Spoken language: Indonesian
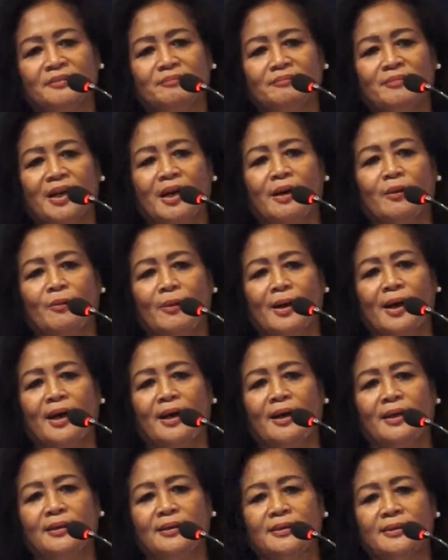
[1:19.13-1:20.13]

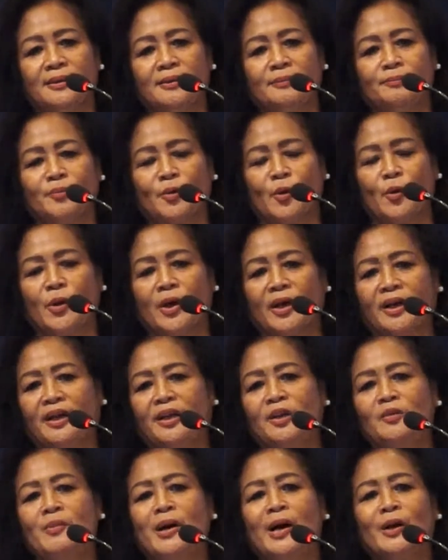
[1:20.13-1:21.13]
bahwa produk
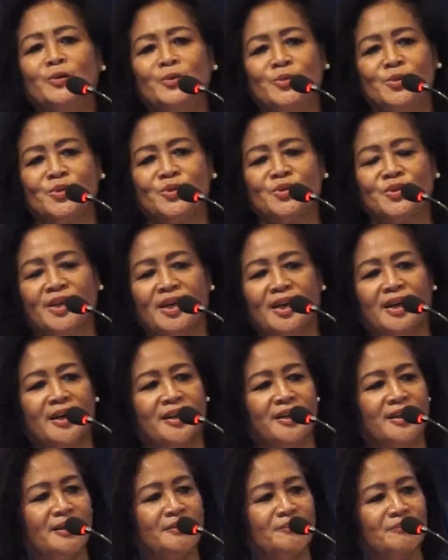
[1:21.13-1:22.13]
ini bagus ya
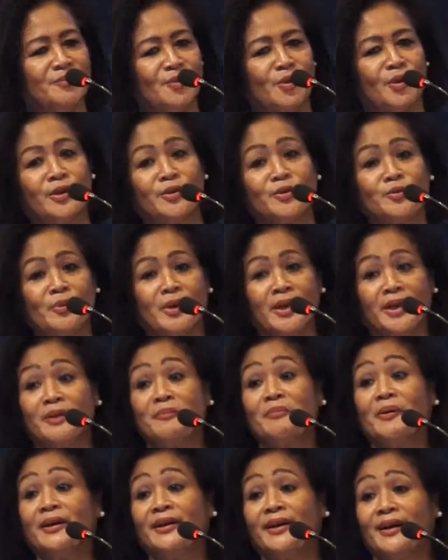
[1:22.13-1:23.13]
karena broker itu paling
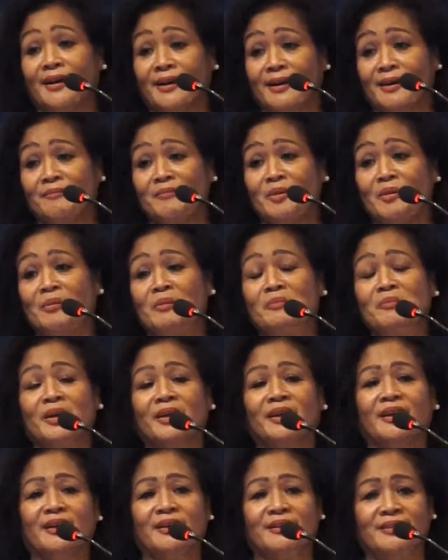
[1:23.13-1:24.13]
depan ya Pak
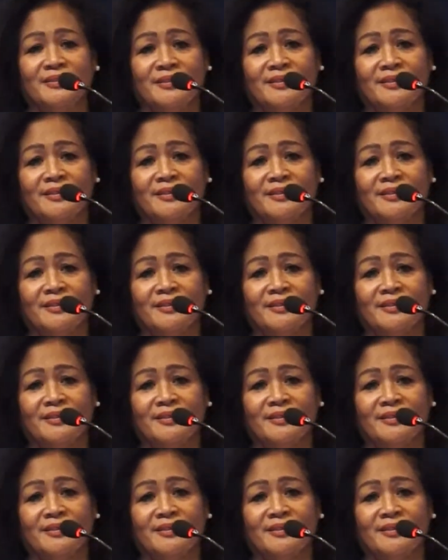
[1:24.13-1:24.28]
Bambang ya